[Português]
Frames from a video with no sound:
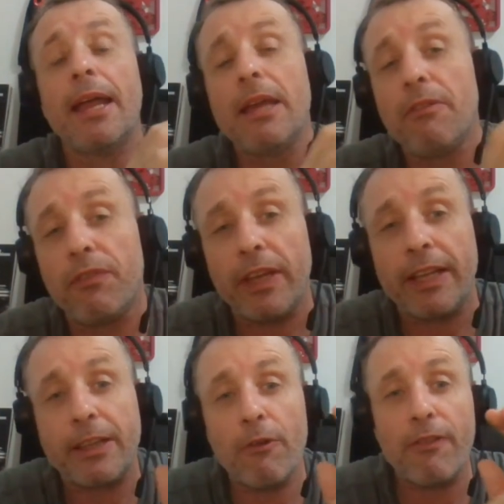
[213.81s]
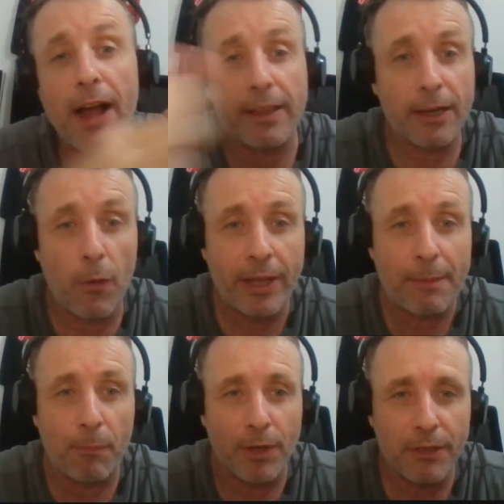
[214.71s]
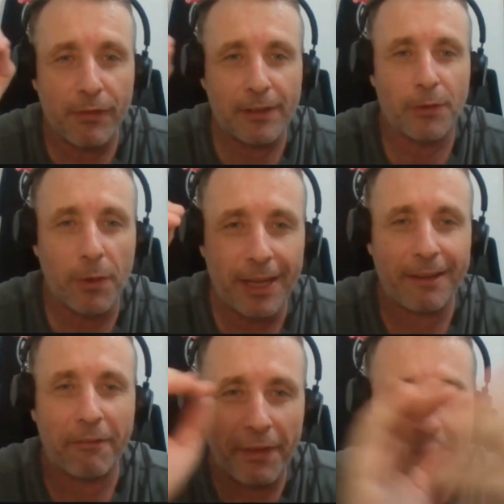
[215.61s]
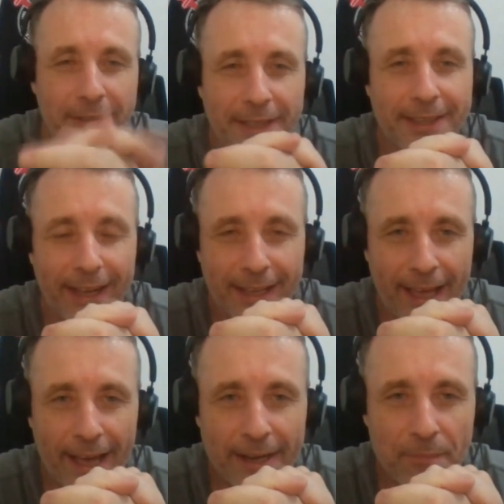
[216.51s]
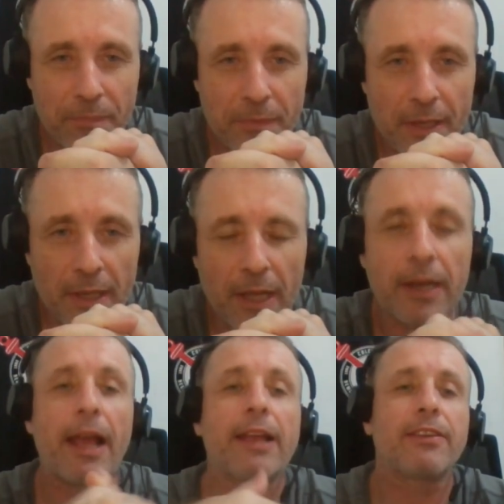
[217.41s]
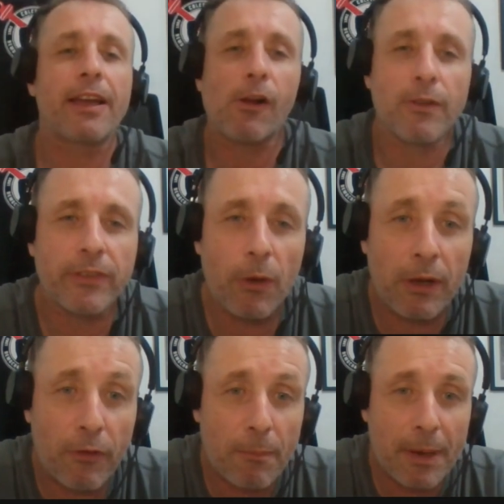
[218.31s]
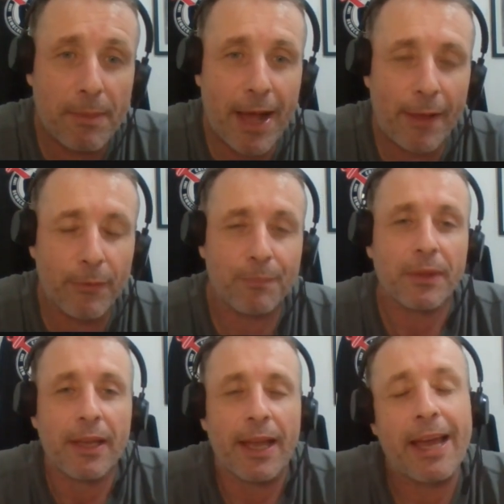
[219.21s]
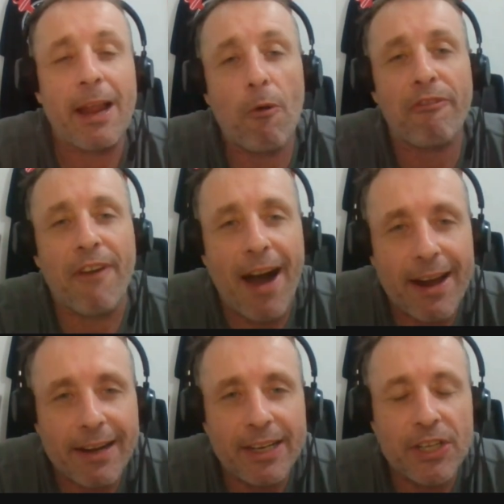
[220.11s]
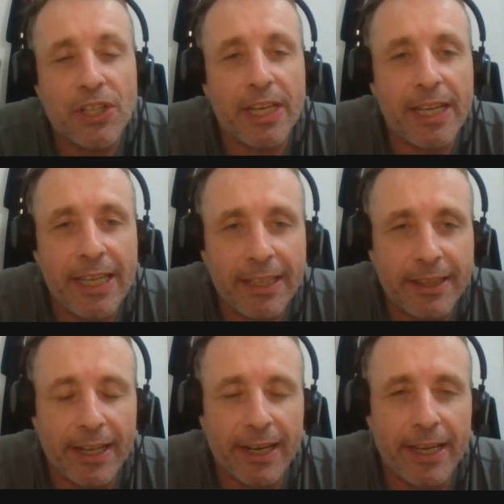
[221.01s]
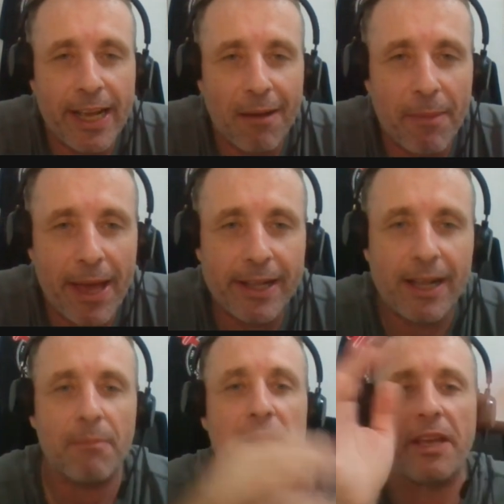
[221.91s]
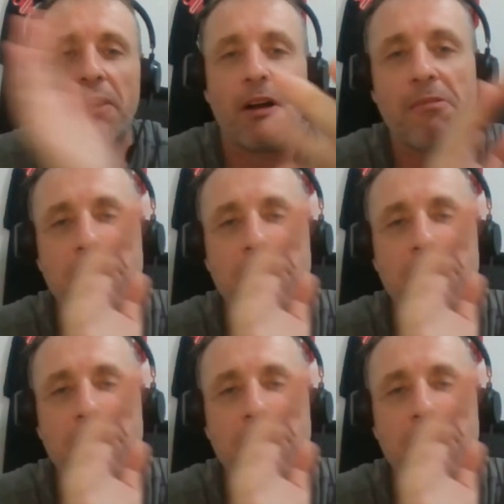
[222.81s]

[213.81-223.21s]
Enfim, então Wagner Rui, depois de fazer o que ele fez em Itaquera, né? Sabe o que aconteceu? Ele foi premiado. Ele é o VAR de Inter e América Mineira.